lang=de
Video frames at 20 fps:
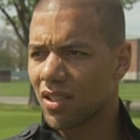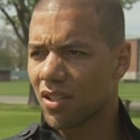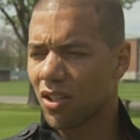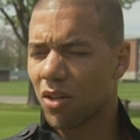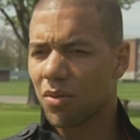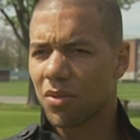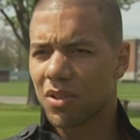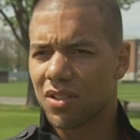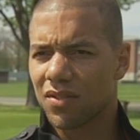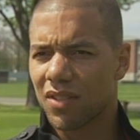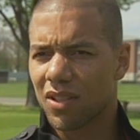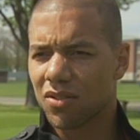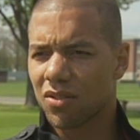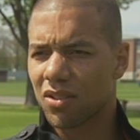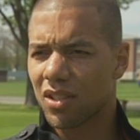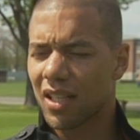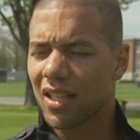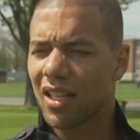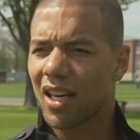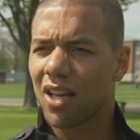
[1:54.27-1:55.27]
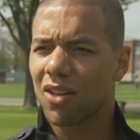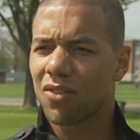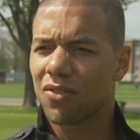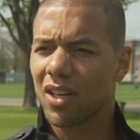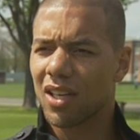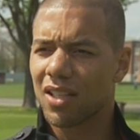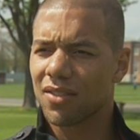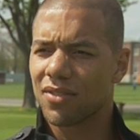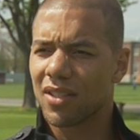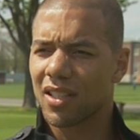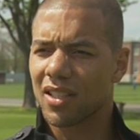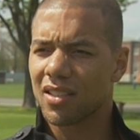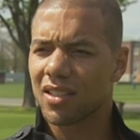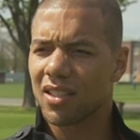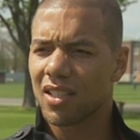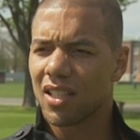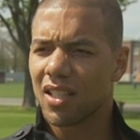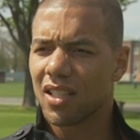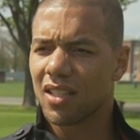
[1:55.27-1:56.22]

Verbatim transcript: ich glaube, das war so ein kleiner Hallo-Wach-Effekt,